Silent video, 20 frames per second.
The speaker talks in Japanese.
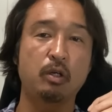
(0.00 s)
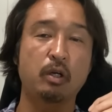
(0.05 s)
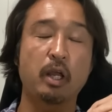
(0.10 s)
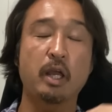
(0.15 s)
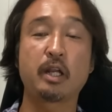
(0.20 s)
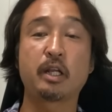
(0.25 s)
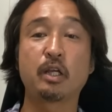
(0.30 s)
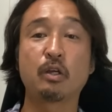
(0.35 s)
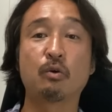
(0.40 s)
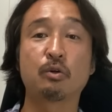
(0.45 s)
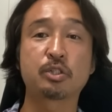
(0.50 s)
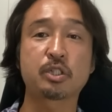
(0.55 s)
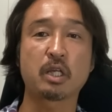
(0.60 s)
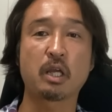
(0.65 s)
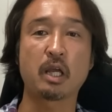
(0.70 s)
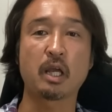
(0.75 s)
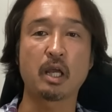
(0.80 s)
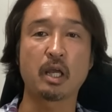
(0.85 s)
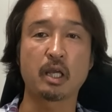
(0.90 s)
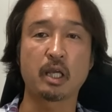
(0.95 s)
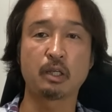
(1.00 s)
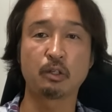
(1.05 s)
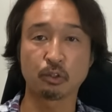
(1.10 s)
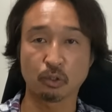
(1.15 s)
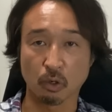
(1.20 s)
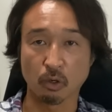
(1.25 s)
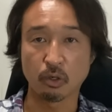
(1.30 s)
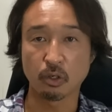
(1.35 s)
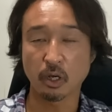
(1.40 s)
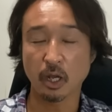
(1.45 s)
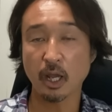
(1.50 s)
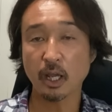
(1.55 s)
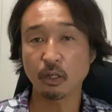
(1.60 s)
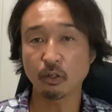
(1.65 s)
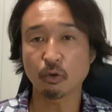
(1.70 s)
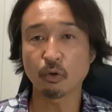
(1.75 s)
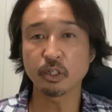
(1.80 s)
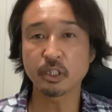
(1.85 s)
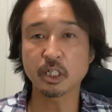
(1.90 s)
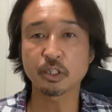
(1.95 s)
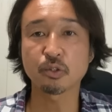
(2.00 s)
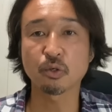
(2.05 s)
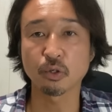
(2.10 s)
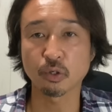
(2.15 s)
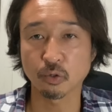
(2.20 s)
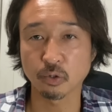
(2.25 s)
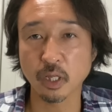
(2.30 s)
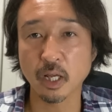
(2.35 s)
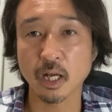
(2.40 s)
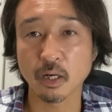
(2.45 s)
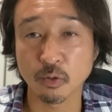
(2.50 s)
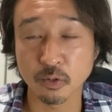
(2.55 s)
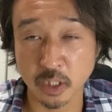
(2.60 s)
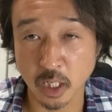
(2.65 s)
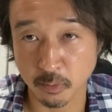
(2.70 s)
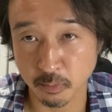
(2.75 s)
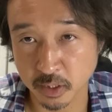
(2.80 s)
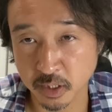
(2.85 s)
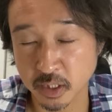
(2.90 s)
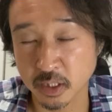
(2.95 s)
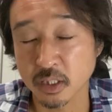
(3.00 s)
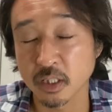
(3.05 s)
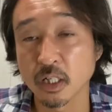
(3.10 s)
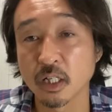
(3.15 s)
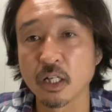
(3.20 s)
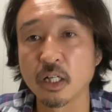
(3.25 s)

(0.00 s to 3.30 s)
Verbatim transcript: え利用していると、えー、こういった状況でございます。